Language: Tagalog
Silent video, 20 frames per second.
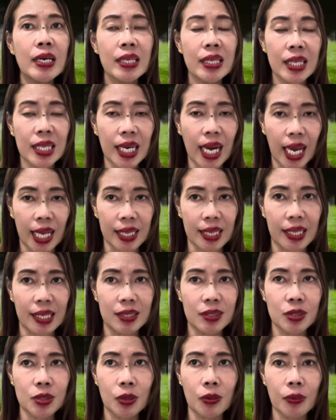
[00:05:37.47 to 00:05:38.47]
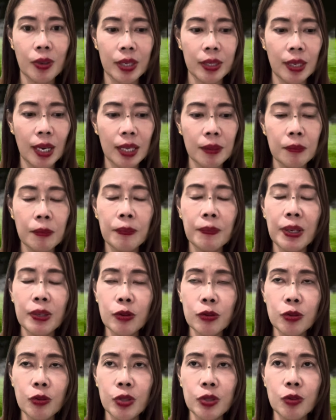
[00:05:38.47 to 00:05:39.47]
threat. So, ayan,
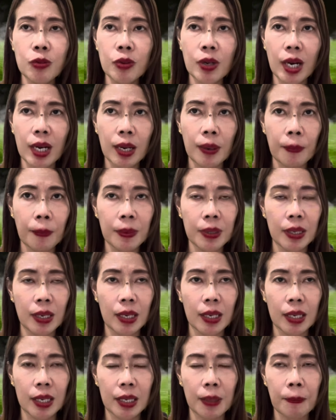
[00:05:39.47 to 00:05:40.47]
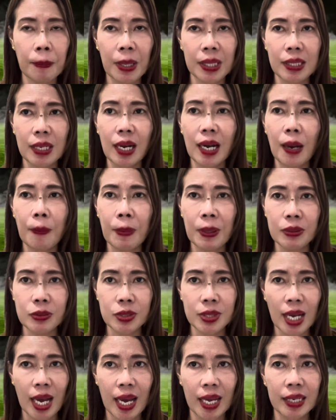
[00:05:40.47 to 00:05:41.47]
meron ho itong ka, uh, karampatang
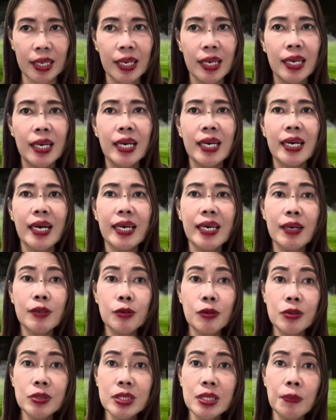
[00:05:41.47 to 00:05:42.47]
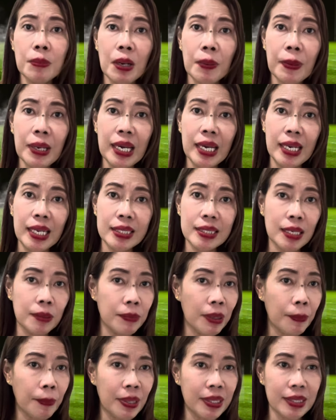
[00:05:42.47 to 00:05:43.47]
kaparusahan. Kaya doon sa mga mahilig dyan
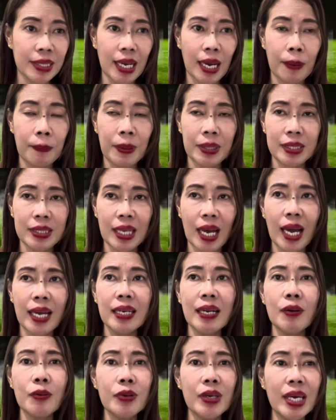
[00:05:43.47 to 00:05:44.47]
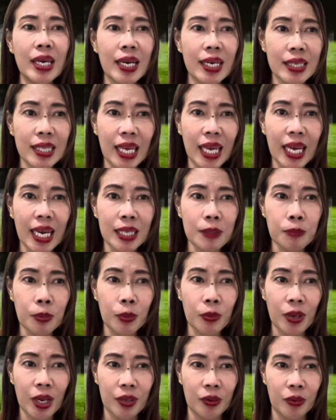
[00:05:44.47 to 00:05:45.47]
magbanta, banta, naku, ingat-ingat po
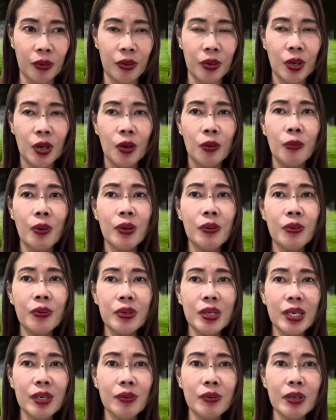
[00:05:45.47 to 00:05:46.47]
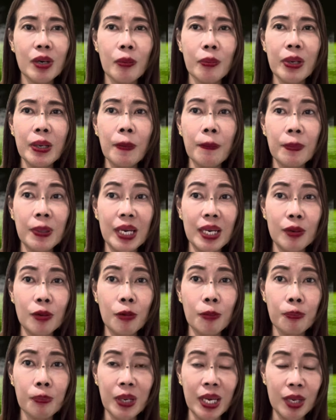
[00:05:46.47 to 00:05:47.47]
kayo. Huwag ho ninyong gawing
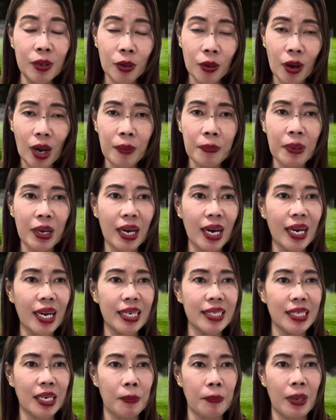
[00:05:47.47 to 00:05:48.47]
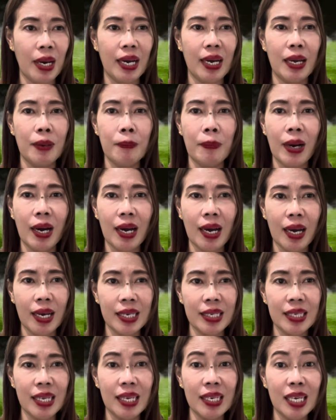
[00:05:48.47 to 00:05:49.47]
biro-biro ang mga ganyang bagay. Baka
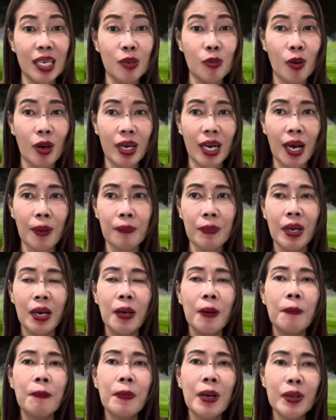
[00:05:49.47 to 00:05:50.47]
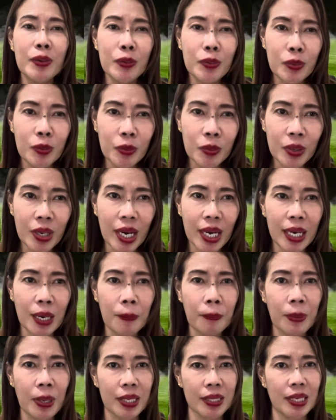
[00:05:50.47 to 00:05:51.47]
hindi ninyo alam, meron hong
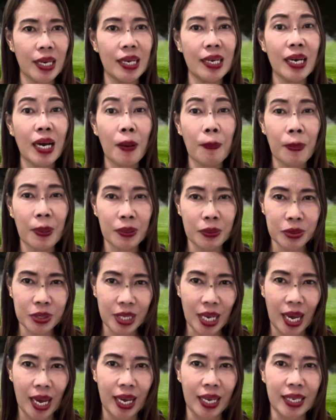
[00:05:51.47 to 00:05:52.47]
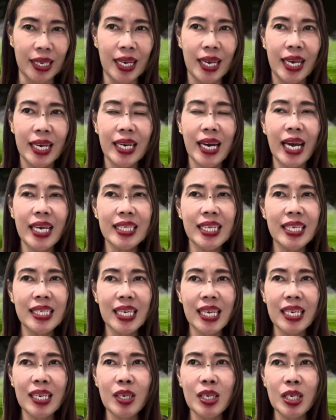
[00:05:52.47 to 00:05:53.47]
karampatang kaparusahan. Kahit
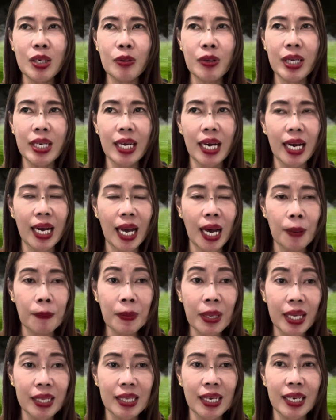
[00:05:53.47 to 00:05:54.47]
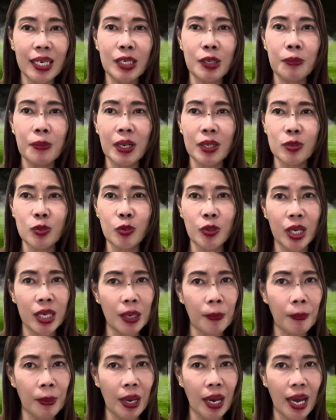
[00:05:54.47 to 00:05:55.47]
hindi ninyo ginagamit ang inyong mga tunay
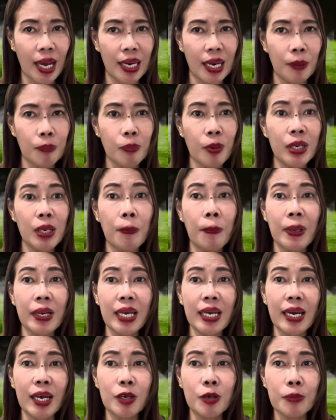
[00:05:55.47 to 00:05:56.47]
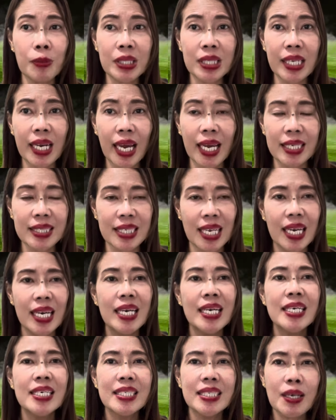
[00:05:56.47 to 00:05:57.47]
na pangalan, pwede pa rin kayong matrace
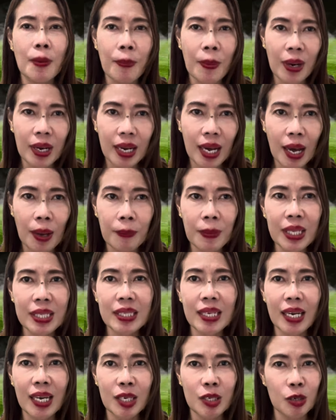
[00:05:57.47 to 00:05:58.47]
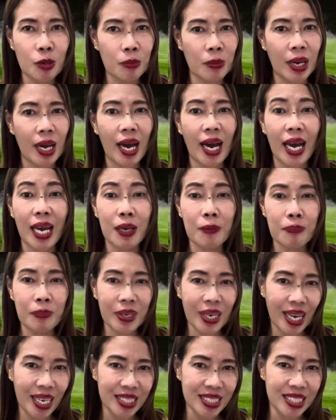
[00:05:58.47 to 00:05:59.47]
sa paggamit ng inyong mga IP
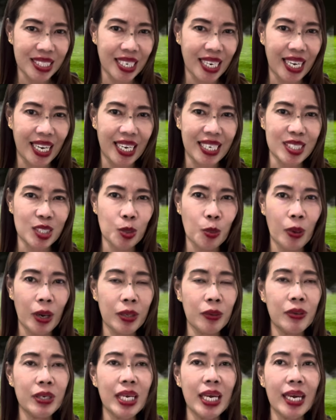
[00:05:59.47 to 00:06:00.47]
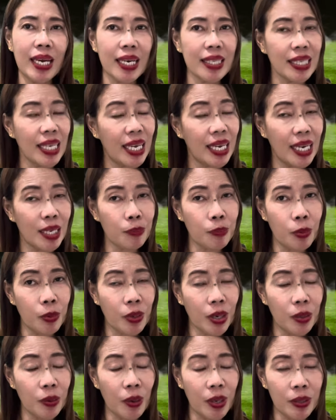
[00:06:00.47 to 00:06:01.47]
address. So, ayun, ingat-ingat po
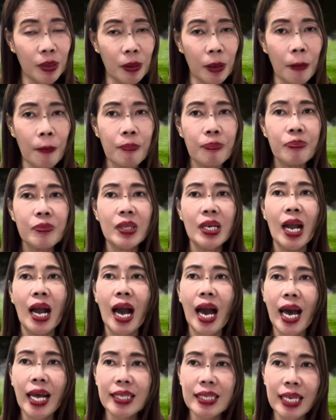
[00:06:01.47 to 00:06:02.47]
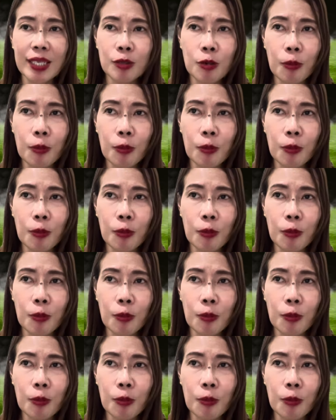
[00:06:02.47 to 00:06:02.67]
kayo. Ano? At ito